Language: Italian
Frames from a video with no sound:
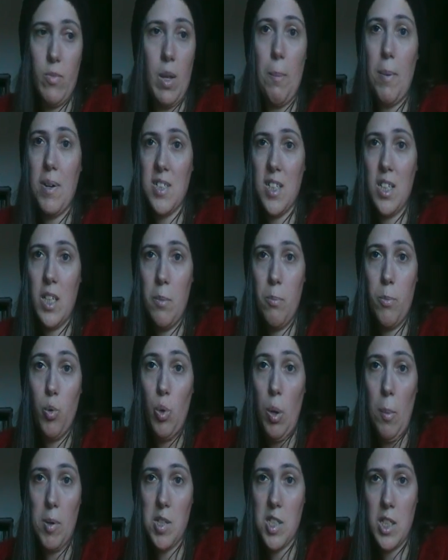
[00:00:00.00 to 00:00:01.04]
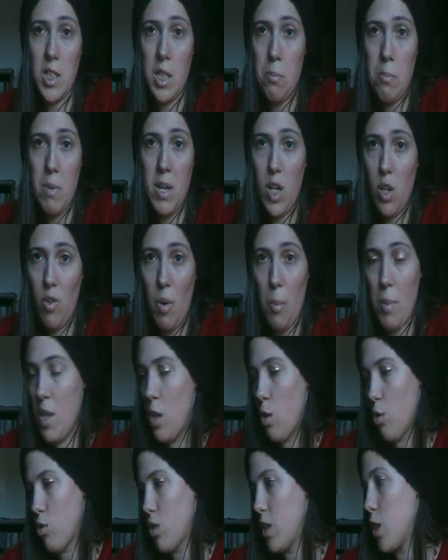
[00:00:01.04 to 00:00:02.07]
una passata in più, una passata in meno, va
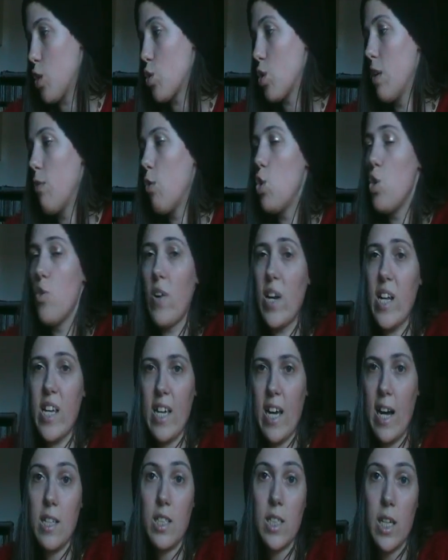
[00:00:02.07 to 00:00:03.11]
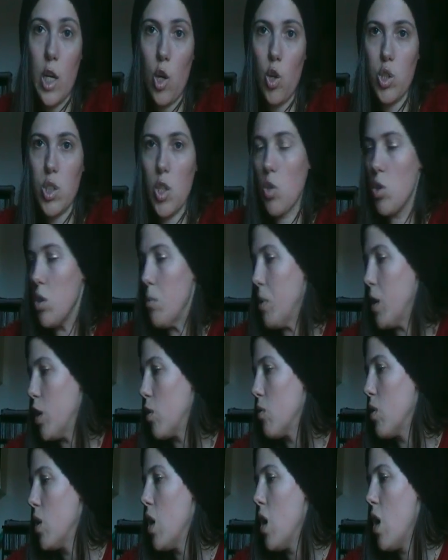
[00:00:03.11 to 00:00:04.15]
bene lo stesso. Le voglio fare in casa che costano di meno.
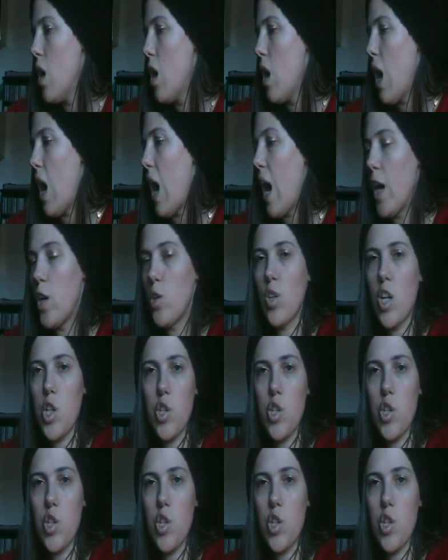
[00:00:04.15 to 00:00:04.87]
Hanno